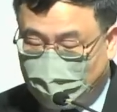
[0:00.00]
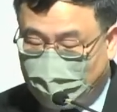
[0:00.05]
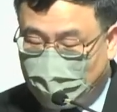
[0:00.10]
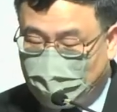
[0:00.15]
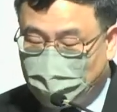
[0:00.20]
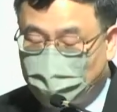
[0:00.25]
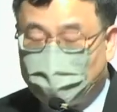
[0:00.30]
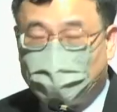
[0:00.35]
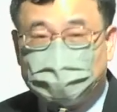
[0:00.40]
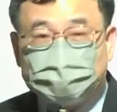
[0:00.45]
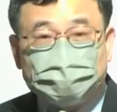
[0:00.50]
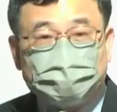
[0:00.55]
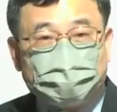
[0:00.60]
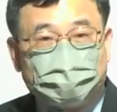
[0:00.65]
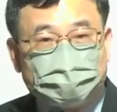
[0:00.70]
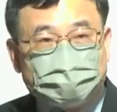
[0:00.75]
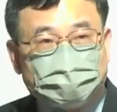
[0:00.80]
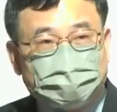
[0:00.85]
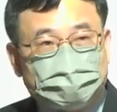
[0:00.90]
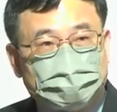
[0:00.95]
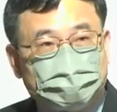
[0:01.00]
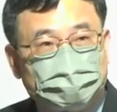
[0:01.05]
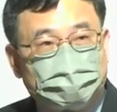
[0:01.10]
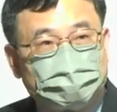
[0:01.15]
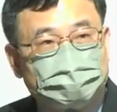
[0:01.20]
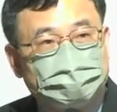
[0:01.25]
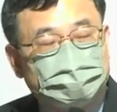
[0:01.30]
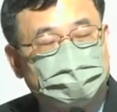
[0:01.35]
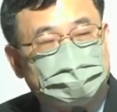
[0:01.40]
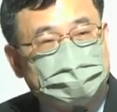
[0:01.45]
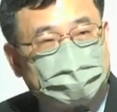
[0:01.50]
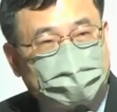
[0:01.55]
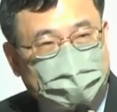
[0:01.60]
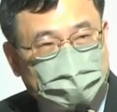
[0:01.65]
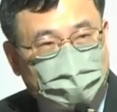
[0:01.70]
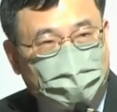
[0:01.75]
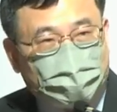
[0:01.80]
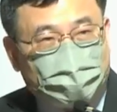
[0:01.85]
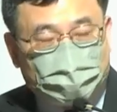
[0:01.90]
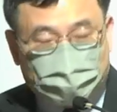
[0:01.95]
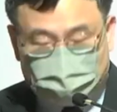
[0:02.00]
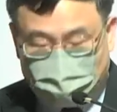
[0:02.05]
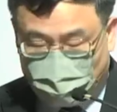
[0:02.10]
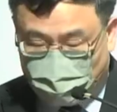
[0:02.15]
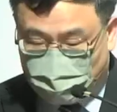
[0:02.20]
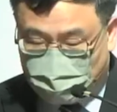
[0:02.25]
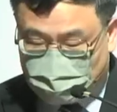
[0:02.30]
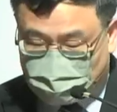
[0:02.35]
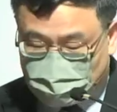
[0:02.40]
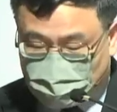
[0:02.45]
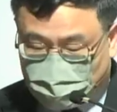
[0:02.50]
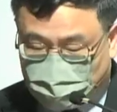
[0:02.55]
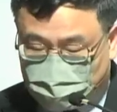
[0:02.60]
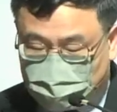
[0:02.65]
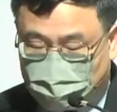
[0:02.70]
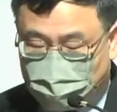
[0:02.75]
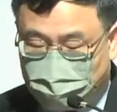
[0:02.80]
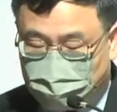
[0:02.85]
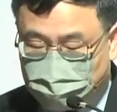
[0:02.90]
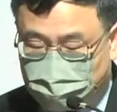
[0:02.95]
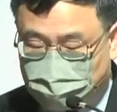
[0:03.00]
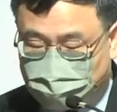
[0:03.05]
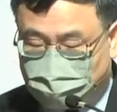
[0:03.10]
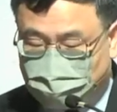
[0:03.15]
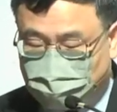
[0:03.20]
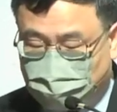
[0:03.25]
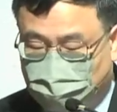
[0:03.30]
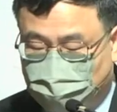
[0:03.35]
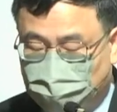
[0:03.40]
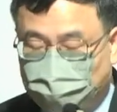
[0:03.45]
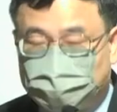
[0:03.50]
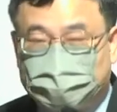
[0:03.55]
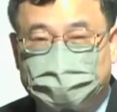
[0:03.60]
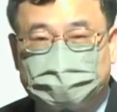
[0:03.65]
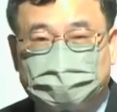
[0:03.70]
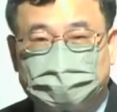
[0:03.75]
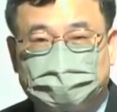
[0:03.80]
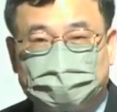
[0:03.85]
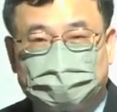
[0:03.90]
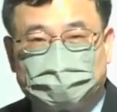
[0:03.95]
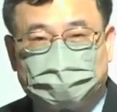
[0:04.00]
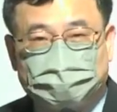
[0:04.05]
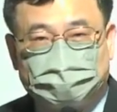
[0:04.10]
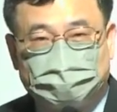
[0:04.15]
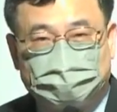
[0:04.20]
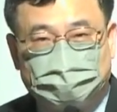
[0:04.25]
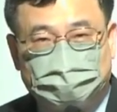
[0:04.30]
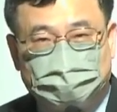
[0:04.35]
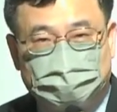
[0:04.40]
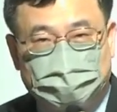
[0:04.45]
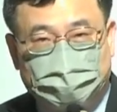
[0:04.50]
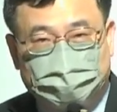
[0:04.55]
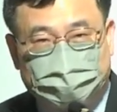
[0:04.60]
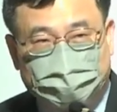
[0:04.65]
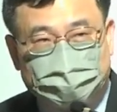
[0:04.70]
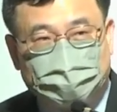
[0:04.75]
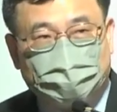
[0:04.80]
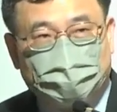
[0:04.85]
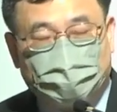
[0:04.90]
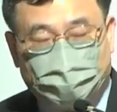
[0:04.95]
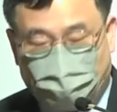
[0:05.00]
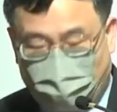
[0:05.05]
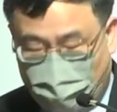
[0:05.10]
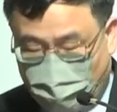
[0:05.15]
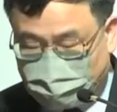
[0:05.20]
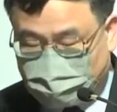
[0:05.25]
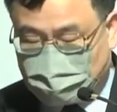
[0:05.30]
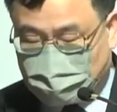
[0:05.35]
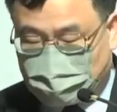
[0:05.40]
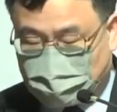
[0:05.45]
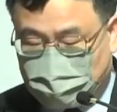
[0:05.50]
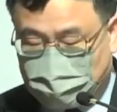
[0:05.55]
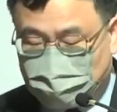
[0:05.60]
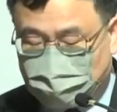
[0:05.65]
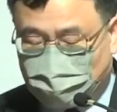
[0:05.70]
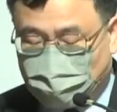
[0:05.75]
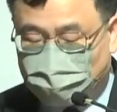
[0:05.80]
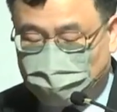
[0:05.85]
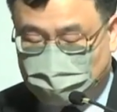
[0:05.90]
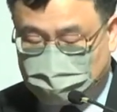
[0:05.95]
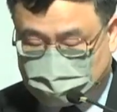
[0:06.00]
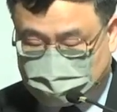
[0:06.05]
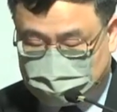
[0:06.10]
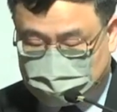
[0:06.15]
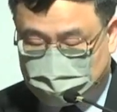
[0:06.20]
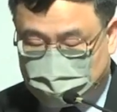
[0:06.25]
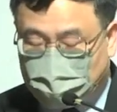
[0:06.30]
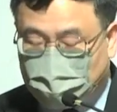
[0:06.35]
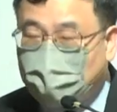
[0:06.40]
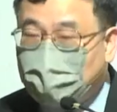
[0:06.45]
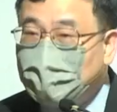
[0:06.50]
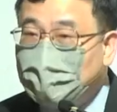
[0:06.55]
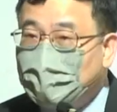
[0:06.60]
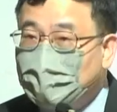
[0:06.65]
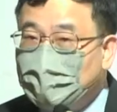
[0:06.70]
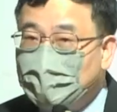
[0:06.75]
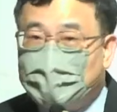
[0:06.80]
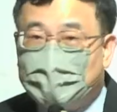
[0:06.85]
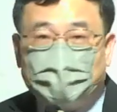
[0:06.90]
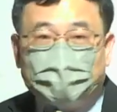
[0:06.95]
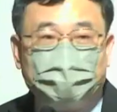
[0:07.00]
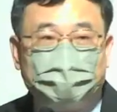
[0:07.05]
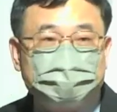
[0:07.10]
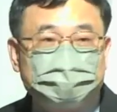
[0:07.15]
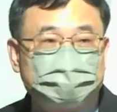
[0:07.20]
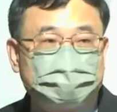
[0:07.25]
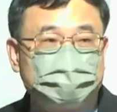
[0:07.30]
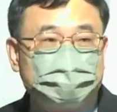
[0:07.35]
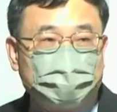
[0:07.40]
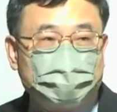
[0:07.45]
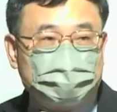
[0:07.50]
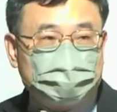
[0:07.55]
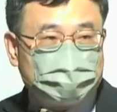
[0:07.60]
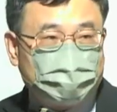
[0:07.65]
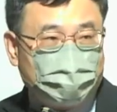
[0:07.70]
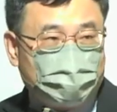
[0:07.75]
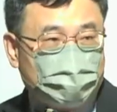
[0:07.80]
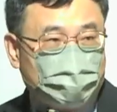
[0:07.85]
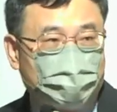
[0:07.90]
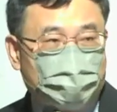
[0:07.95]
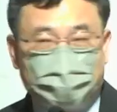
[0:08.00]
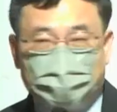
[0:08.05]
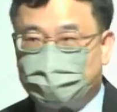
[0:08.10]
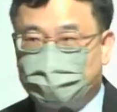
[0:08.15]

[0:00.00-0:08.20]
不过，如果世界末日一定来到，那我们就不能不去做些简单的了解跟有所思考。我们先有个祷告，